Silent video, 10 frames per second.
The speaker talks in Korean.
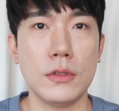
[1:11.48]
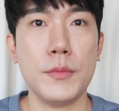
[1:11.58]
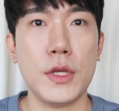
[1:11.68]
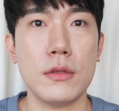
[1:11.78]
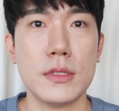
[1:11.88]

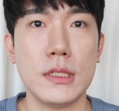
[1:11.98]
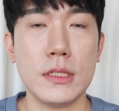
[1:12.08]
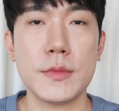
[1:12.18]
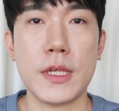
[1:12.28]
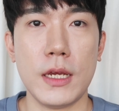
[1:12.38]
그러면
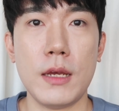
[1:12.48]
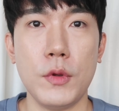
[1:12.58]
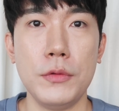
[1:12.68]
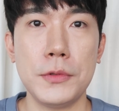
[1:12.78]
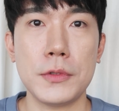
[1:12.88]
지금 제가
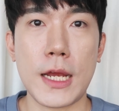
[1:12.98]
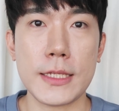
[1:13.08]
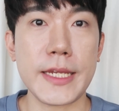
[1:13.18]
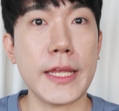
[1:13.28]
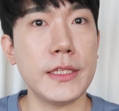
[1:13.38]
면도를
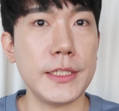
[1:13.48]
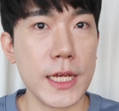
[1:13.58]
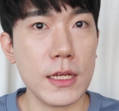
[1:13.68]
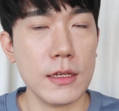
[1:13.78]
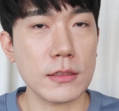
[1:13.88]
하지
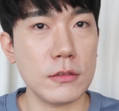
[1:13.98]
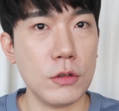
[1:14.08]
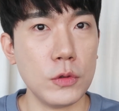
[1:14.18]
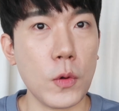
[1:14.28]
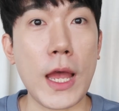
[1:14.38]
않느냐?
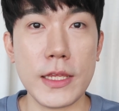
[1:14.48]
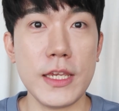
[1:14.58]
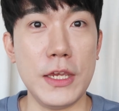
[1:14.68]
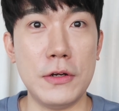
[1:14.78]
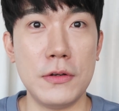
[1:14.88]
그건 또
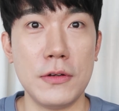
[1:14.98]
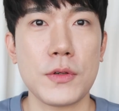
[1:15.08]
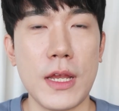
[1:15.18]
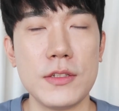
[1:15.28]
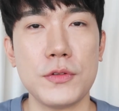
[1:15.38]
아니에요.
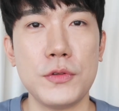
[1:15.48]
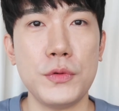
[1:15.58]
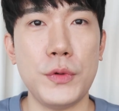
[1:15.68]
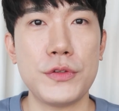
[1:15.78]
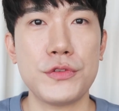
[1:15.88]
전
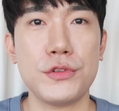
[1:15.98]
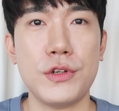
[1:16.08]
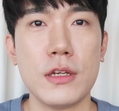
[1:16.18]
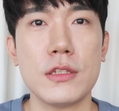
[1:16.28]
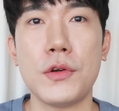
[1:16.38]
아직도
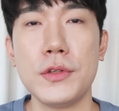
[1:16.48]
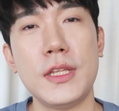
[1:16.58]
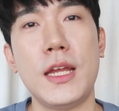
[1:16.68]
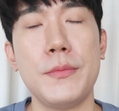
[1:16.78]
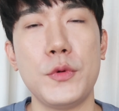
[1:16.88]
외출을 하기
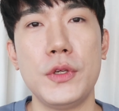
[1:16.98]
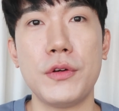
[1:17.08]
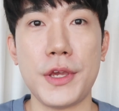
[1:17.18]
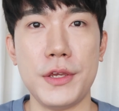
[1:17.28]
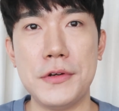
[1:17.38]
전이나 뭐
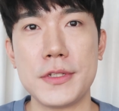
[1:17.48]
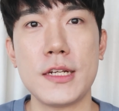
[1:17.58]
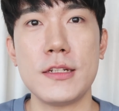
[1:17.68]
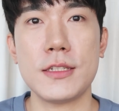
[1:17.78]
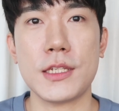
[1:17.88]
이렇게
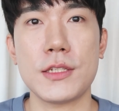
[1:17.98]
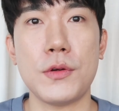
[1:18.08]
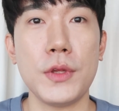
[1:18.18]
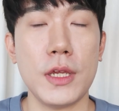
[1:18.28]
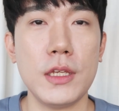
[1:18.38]
영상을 찍기
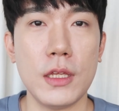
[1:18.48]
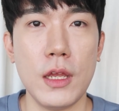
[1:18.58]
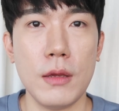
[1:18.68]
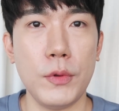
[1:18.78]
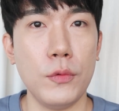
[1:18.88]
전에는
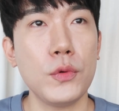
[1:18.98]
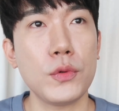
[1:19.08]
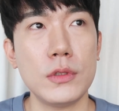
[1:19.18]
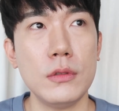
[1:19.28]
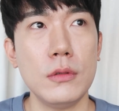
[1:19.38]

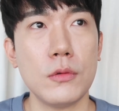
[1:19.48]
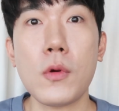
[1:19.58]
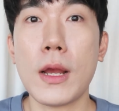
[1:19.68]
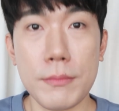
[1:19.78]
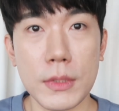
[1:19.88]
면도를
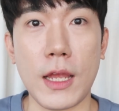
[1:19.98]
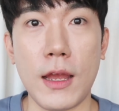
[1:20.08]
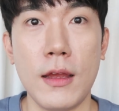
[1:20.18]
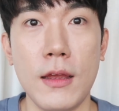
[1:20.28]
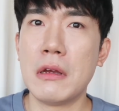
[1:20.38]
꼭 합니다.